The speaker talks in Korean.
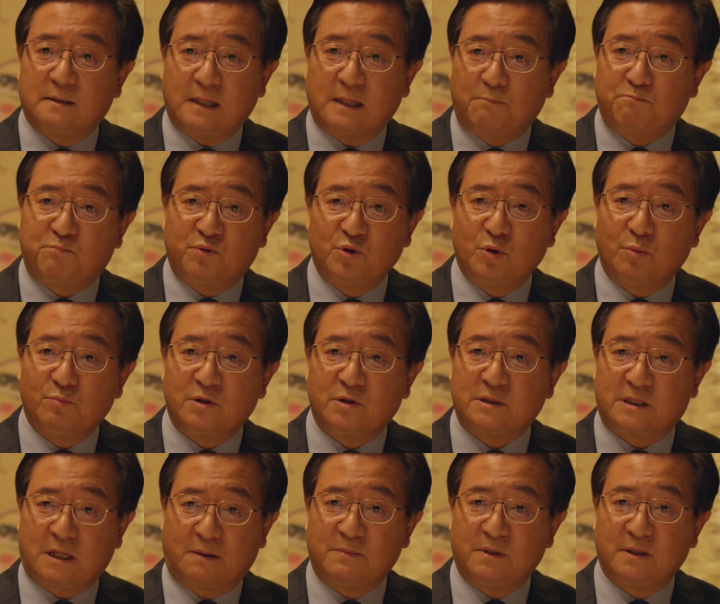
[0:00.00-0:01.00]
나쁜
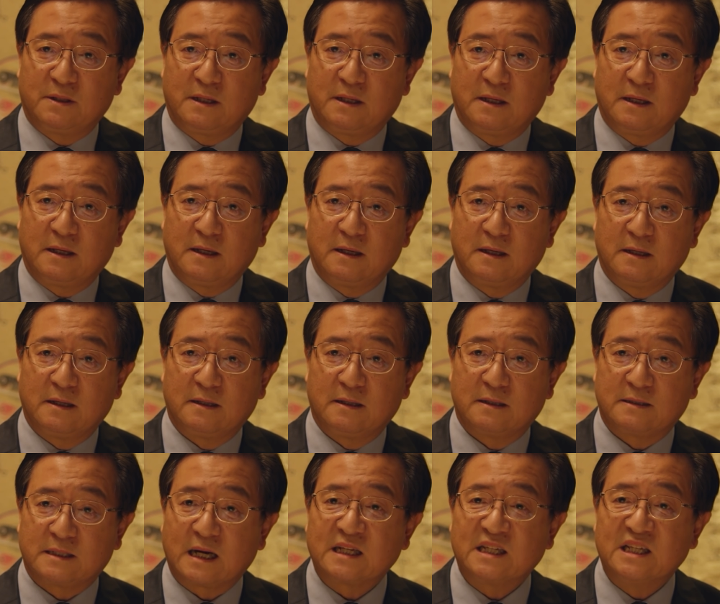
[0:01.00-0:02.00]
놈들 잡는 게
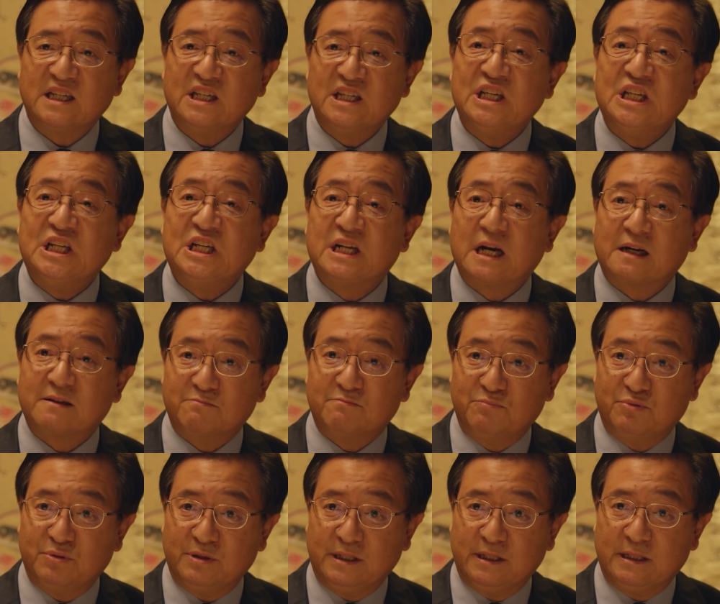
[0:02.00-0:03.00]
자기
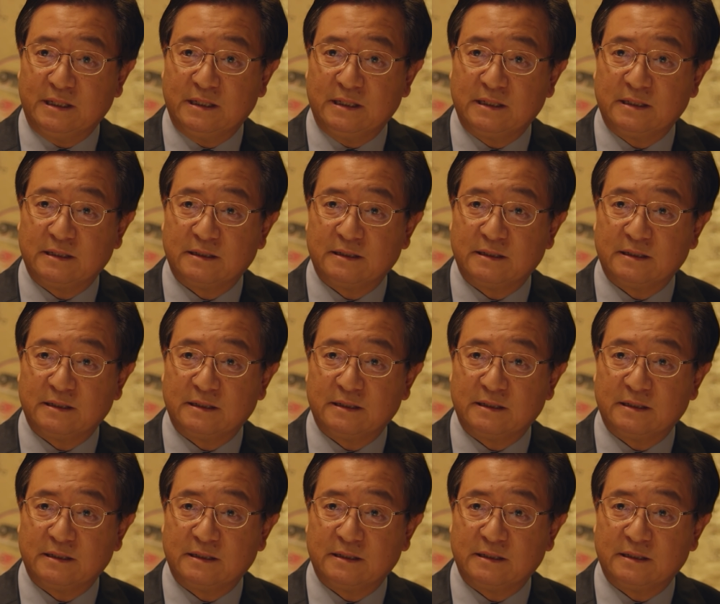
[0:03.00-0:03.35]
일이라는 분이.